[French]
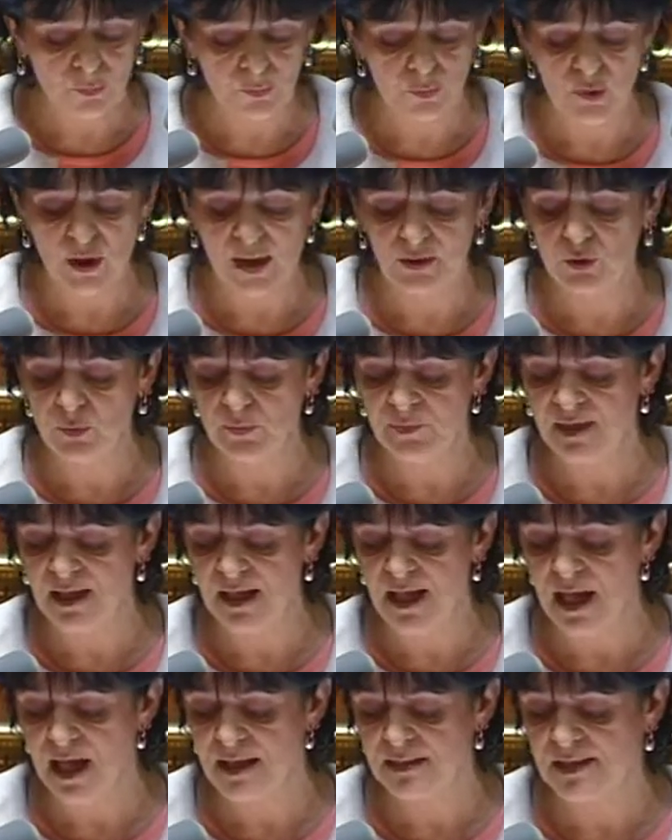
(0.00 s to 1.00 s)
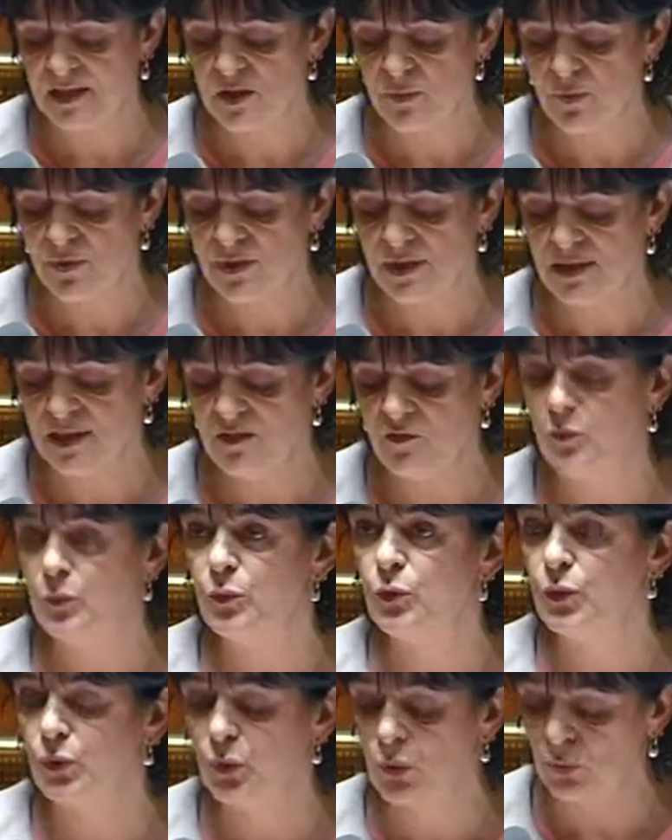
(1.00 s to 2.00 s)
pour adopter un dispositif
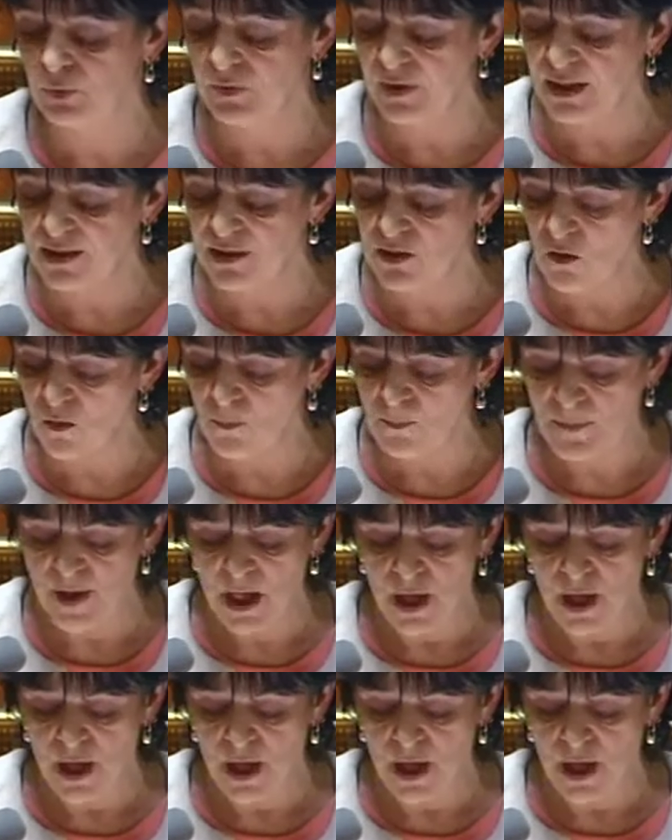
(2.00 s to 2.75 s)
plus contraignant